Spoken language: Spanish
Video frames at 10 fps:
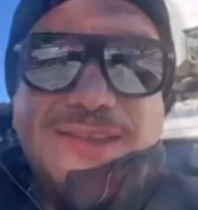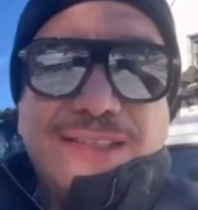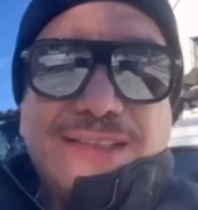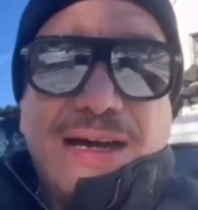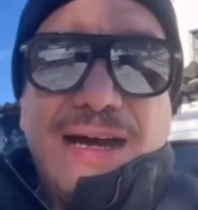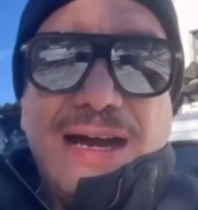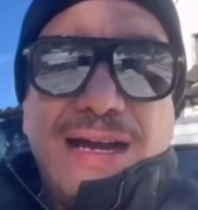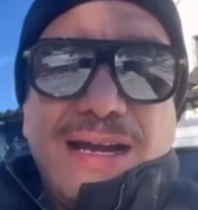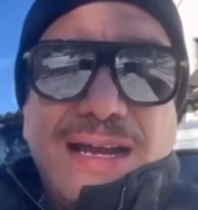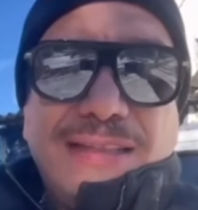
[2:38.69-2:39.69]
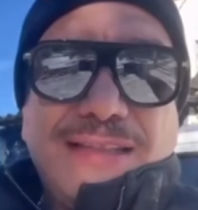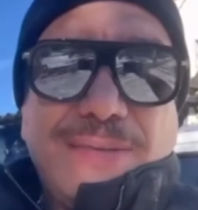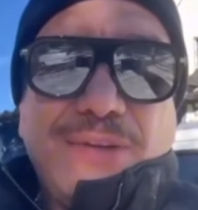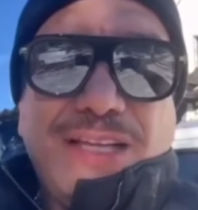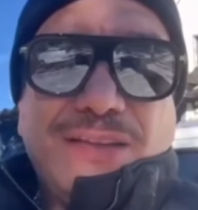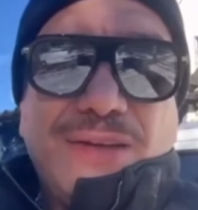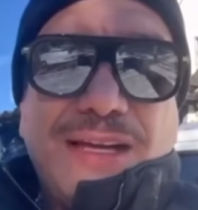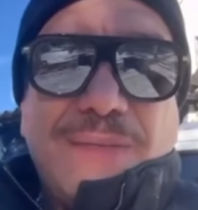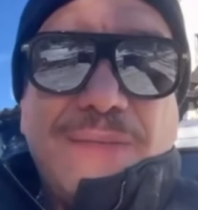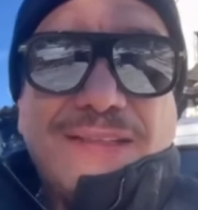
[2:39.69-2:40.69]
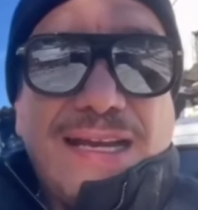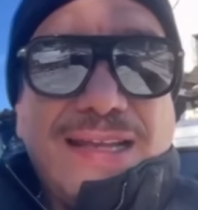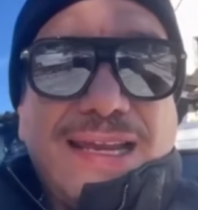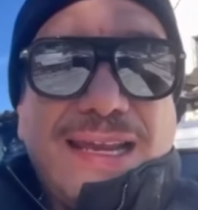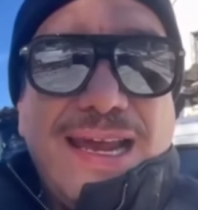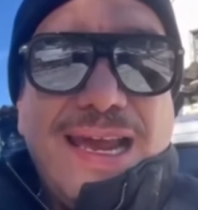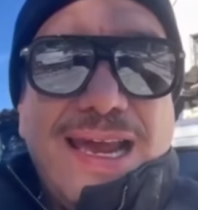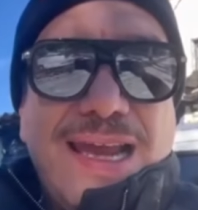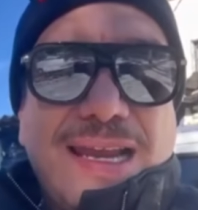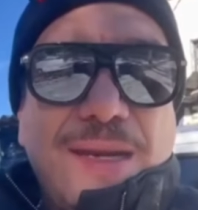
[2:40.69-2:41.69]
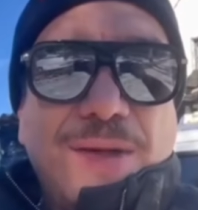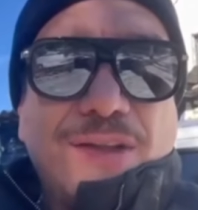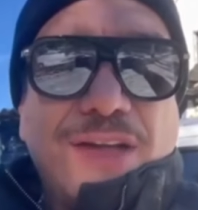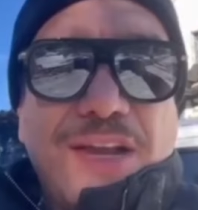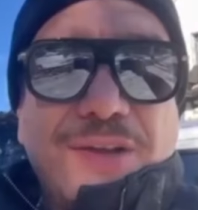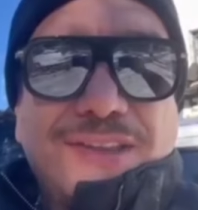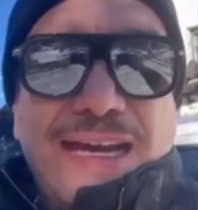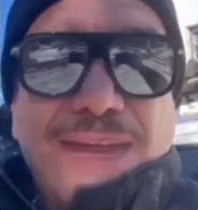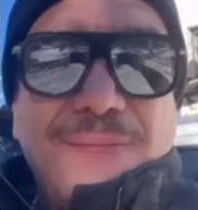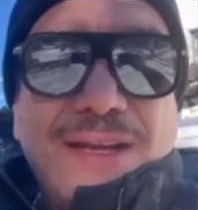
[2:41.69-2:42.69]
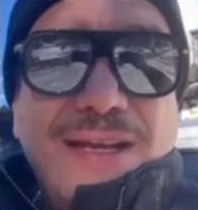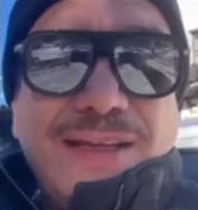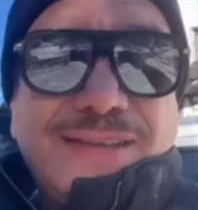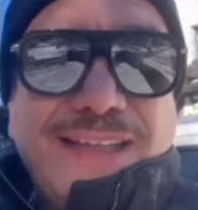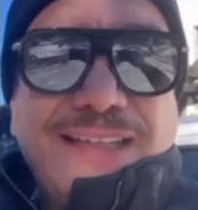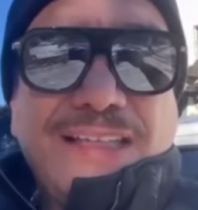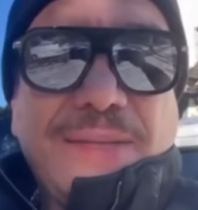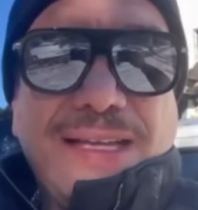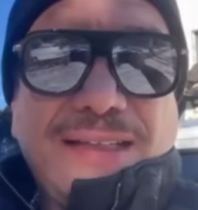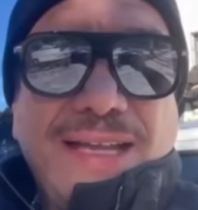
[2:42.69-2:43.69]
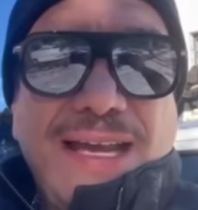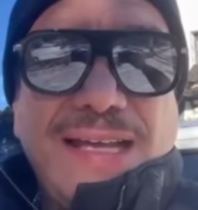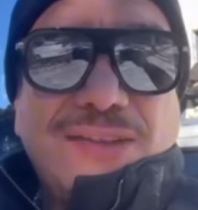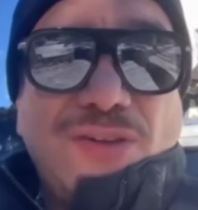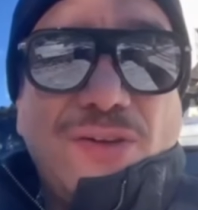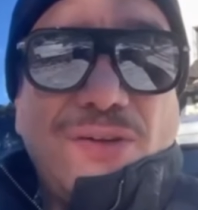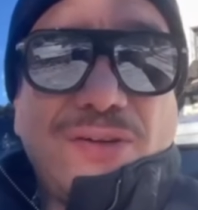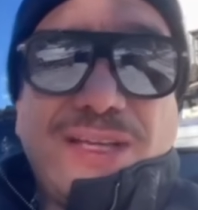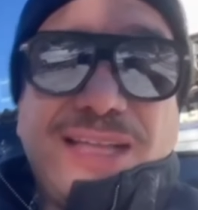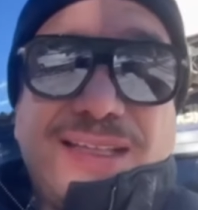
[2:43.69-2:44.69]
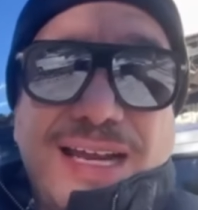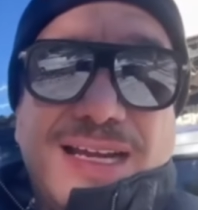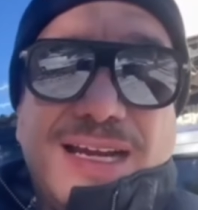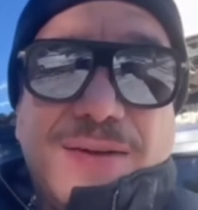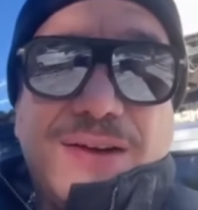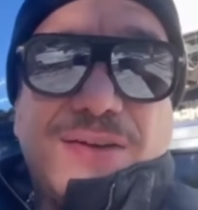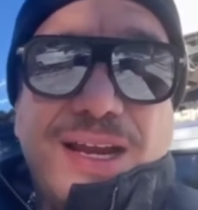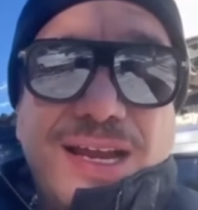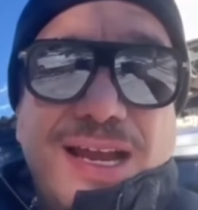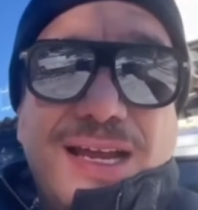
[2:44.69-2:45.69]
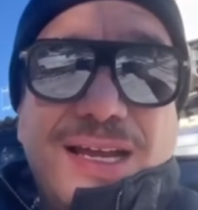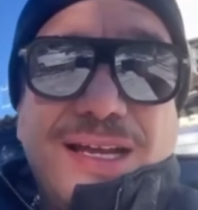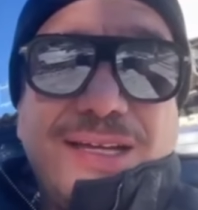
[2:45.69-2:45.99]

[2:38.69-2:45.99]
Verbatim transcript: Se está, es tan bonito que a pesar de que la Gilbertona ya no está, sigas al pendiente en todo lo que tenga que ver con ella.